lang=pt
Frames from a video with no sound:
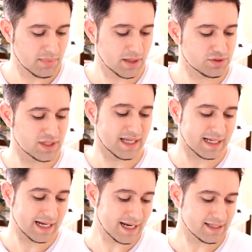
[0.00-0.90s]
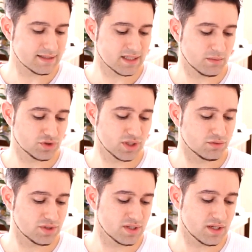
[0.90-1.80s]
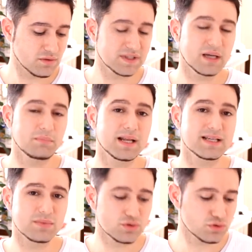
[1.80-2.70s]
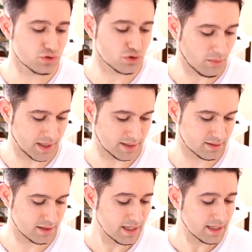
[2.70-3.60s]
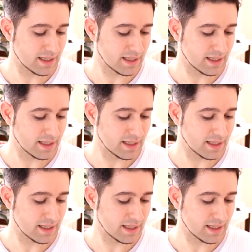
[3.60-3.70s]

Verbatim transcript: pelos que na carne se chamam circuncisão feita pelas mãos dos homens,